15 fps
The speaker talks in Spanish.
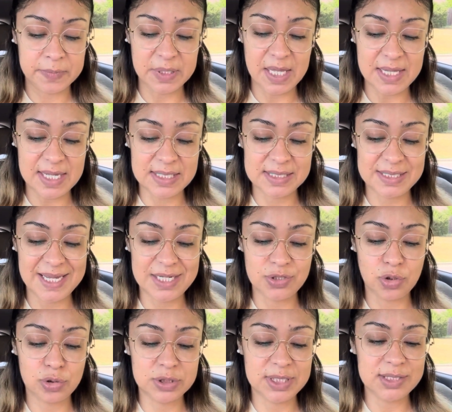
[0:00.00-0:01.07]
de 16
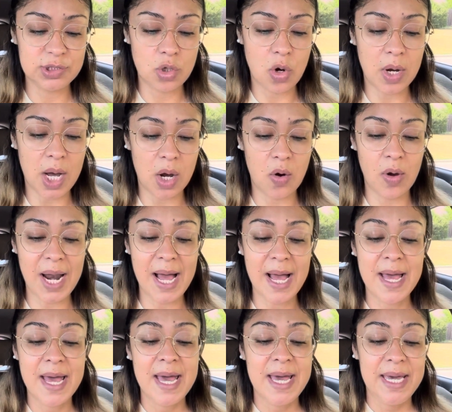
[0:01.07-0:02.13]
onzas Coca-Cola
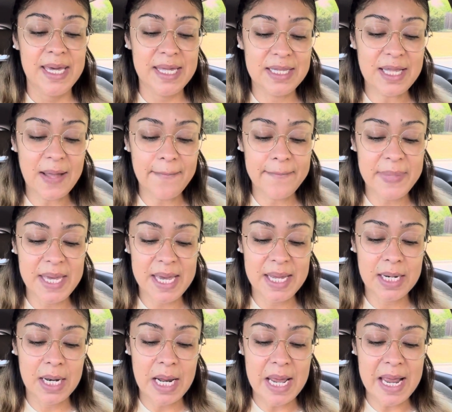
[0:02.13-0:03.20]
y
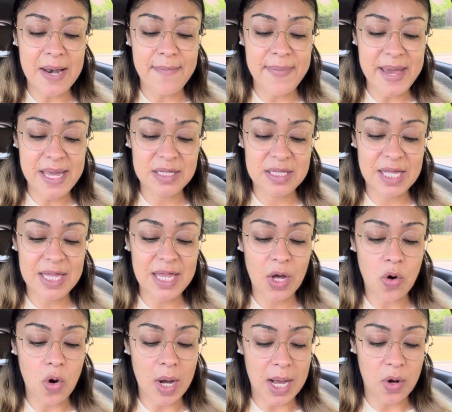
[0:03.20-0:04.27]
también el 20 de
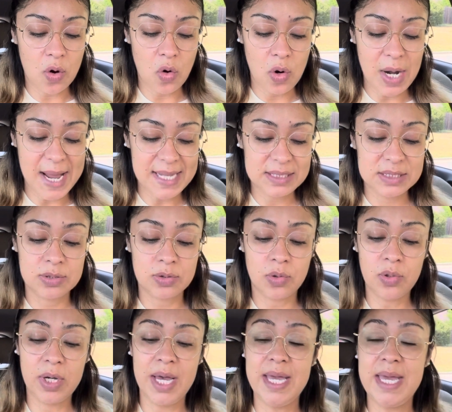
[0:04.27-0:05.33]
Coca-Colas, ok,